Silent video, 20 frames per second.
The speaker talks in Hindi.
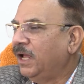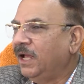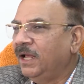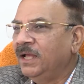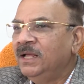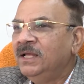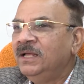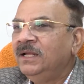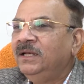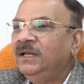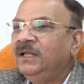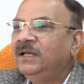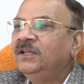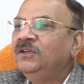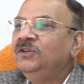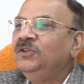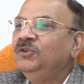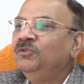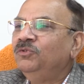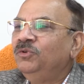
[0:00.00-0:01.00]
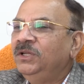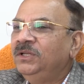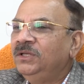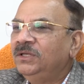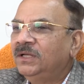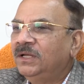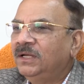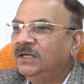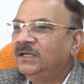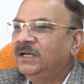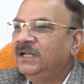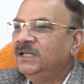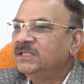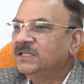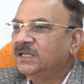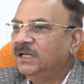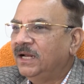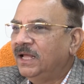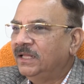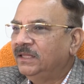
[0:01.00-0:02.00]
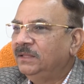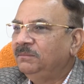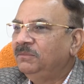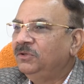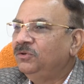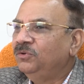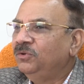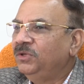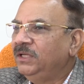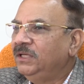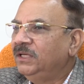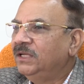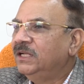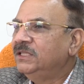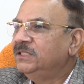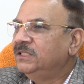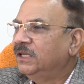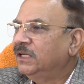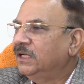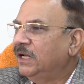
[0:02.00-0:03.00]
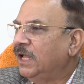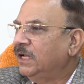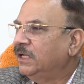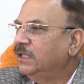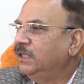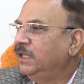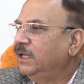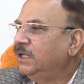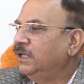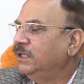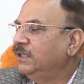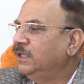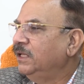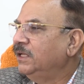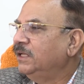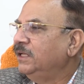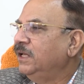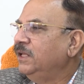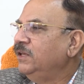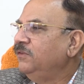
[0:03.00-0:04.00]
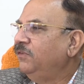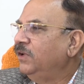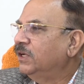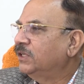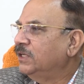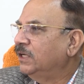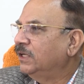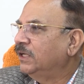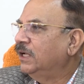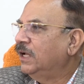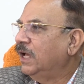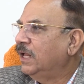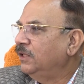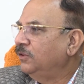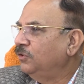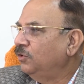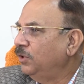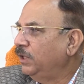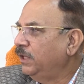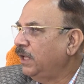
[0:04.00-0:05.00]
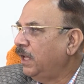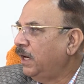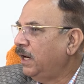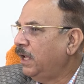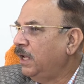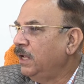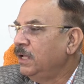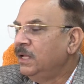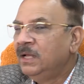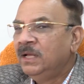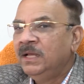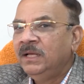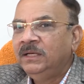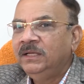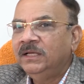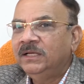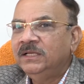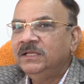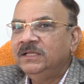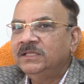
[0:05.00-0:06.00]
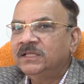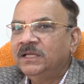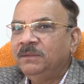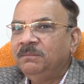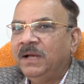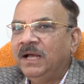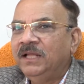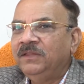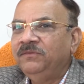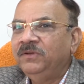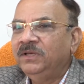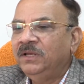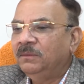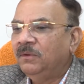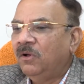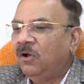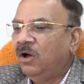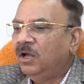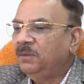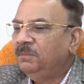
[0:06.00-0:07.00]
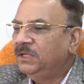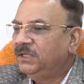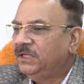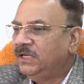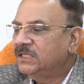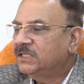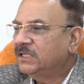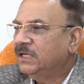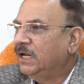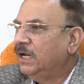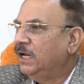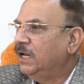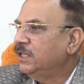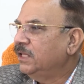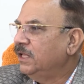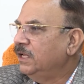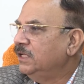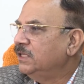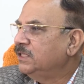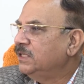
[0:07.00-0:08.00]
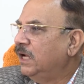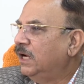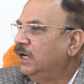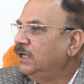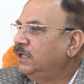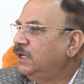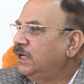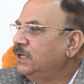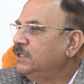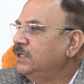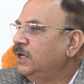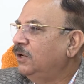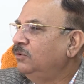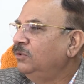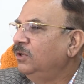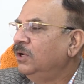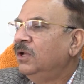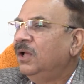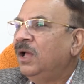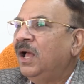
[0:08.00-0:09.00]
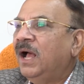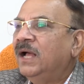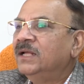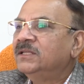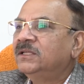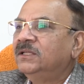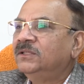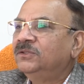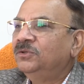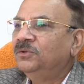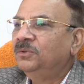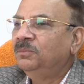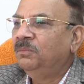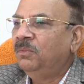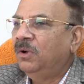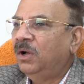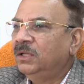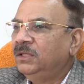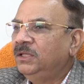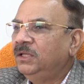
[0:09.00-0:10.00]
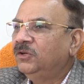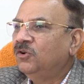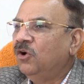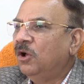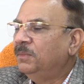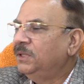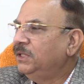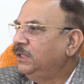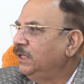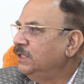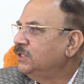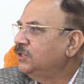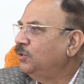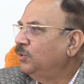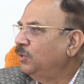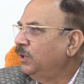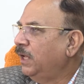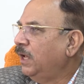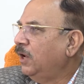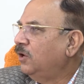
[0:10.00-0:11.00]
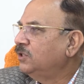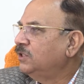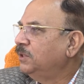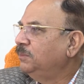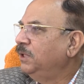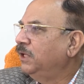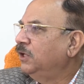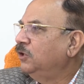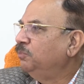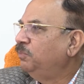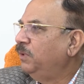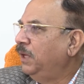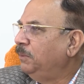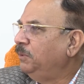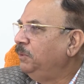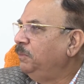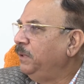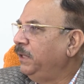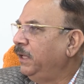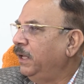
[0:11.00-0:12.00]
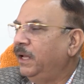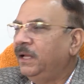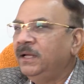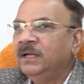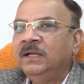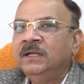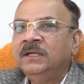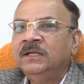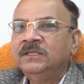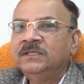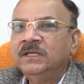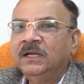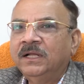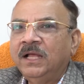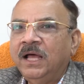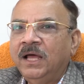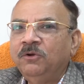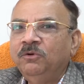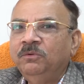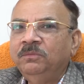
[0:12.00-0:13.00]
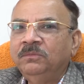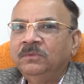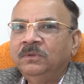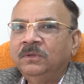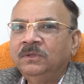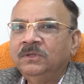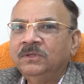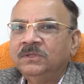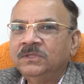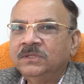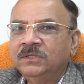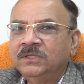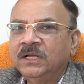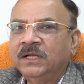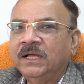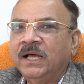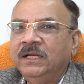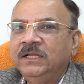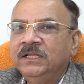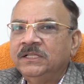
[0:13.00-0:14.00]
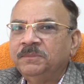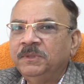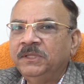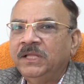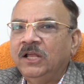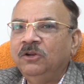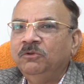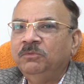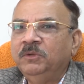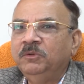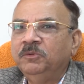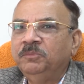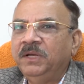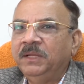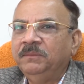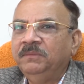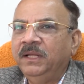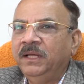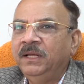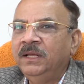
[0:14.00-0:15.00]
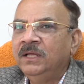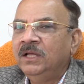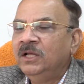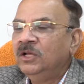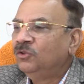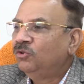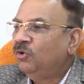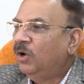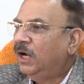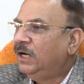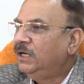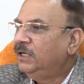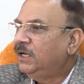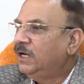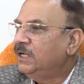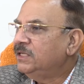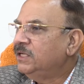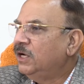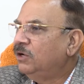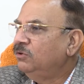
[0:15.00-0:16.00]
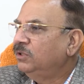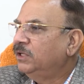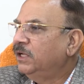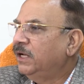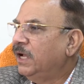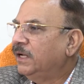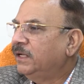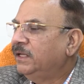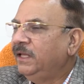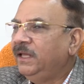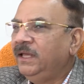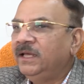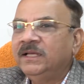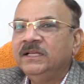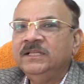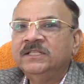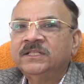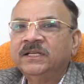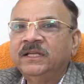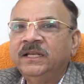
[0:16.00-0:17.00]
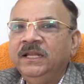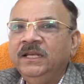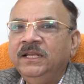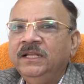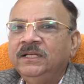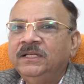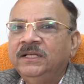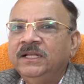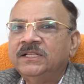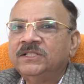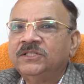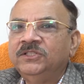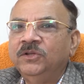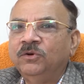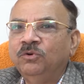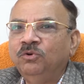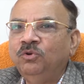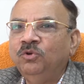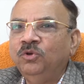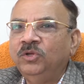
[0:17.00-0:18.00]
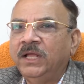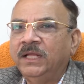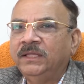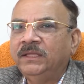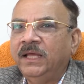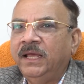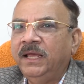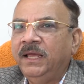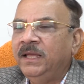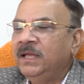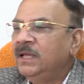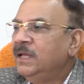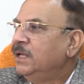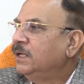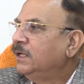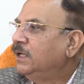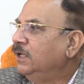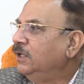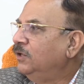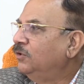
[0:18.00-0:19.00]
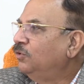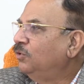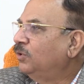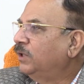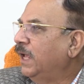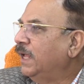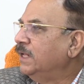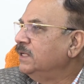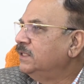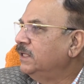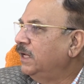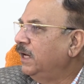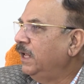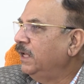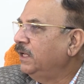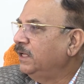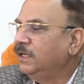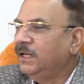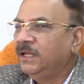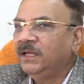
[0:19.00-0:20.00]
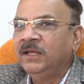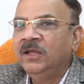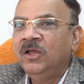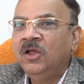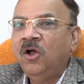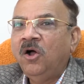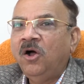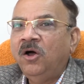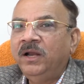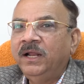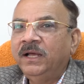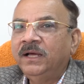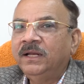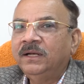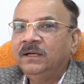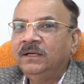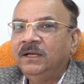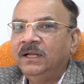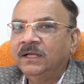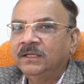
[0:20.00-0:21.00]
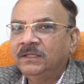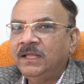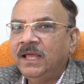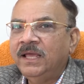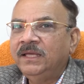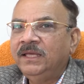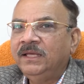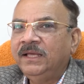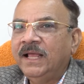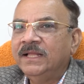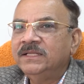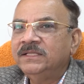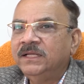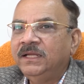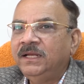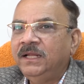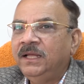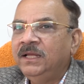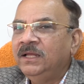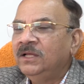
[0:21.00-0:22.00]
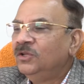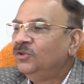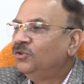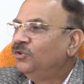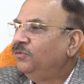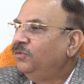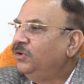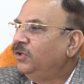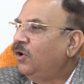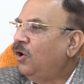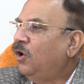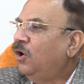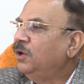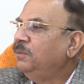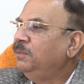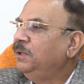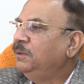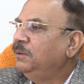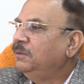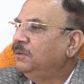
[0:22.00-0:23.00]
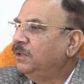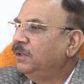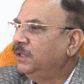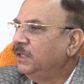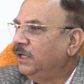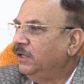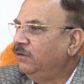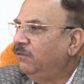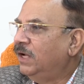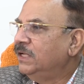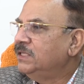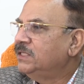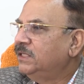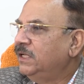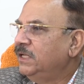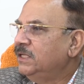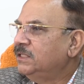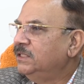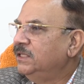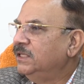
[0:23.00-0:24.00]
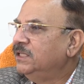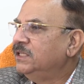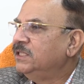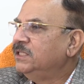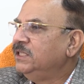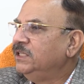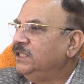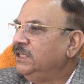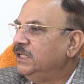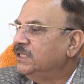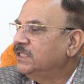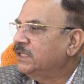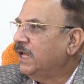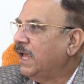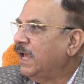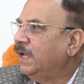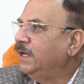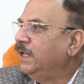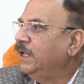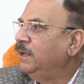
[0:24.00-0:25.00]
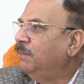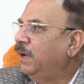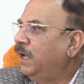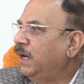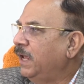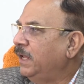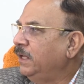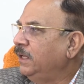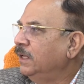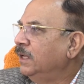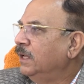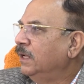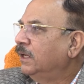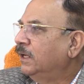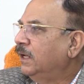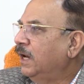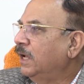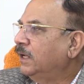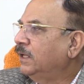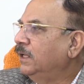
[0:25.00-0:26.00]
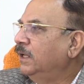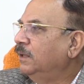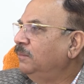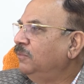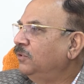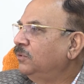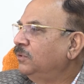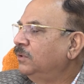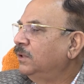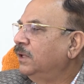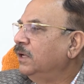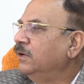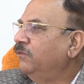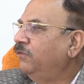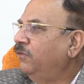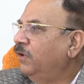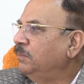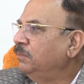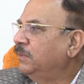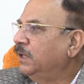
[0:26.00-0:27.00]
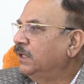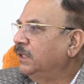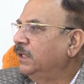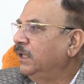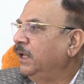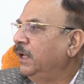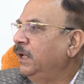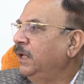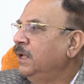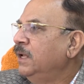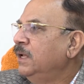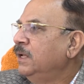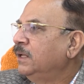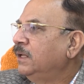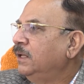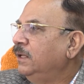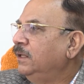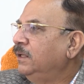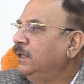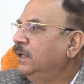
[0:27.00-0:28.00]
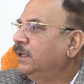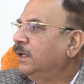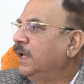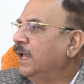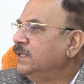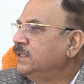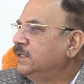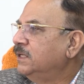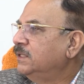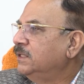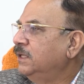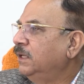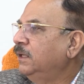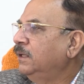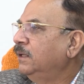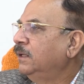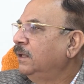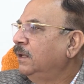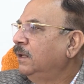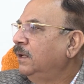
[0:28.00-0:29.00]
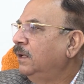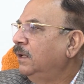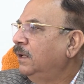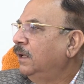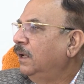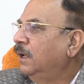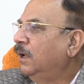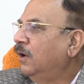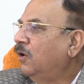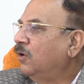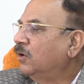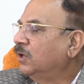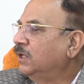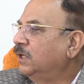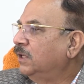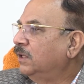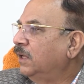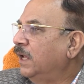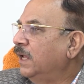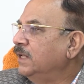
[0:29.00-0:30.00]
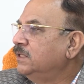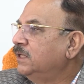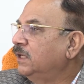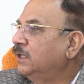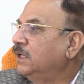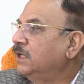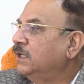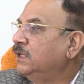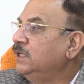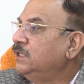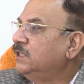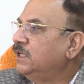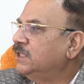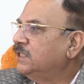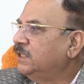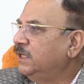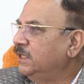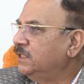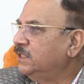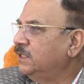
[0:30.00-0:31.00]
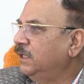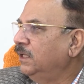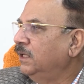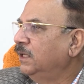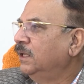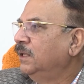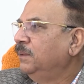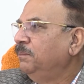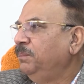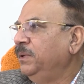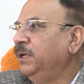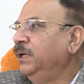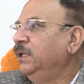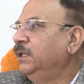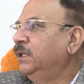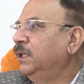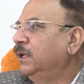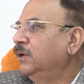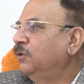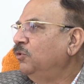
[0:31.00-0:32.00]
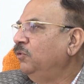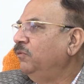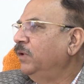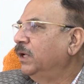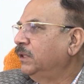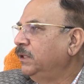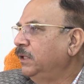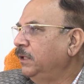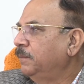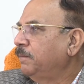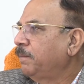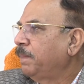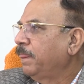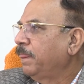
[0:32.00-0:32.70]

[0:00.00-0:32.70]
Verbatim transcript: रहा है लेकिन यूरिन का टेस्ट कराते हैं ना रूटीन कल्चर करा के देख लेते हैं कि ये इन्फेक्शन के कारण तो नहीं आ रहा है लेकिन इसके बाद फिर और भी टेस्ट कराना चाहिए जैसे अल्ट्रासाउंड आजकल तो बहुत ही कॉमन टेस्ट हो गया है और सब जगह उपलब्ध भी है सरकारों सरकारी अस्पतालों में भी उपलब्ध है तो अल्ट्रासाउंड करा के एक स्क्रीनिंग टेस्ट जरूर हो जाता है कि इनको कैंसर है कि नहीं और अगर लगता है कि कैंसर है तो फिर और भी एडवांस टेस्ट जैसे सीटी स्कैन एमआरआई करा के हम लोग कंफर्म करते हैं कि ये कैंसर से और कैंसर के किस स्टेज से पीड़ित है कोई व्यक्ति